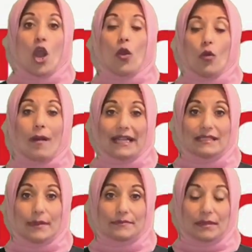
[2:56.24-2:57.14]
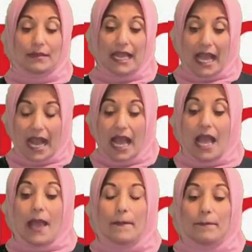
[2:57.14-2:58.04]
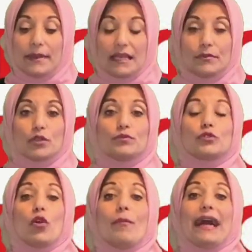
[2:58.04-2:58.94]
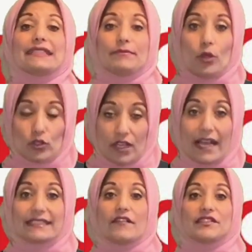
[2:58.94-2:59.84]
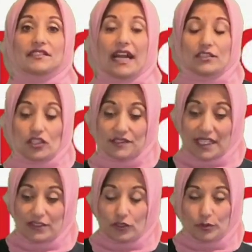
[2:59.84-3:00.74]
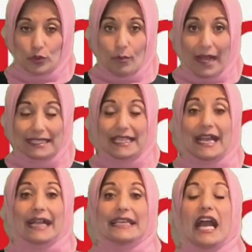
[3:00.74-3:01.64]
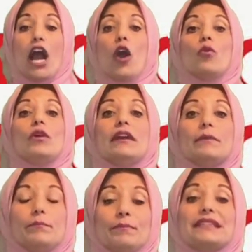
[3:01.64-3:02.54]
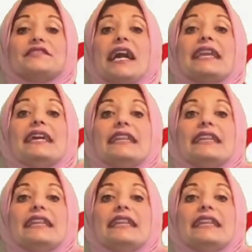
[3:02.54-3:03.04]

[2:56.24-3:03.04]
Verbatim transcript: وبعد ما بتملاها بتروح معدي بتحطها كده في سكانر سكانر بتروح معديه عليها وبتسجل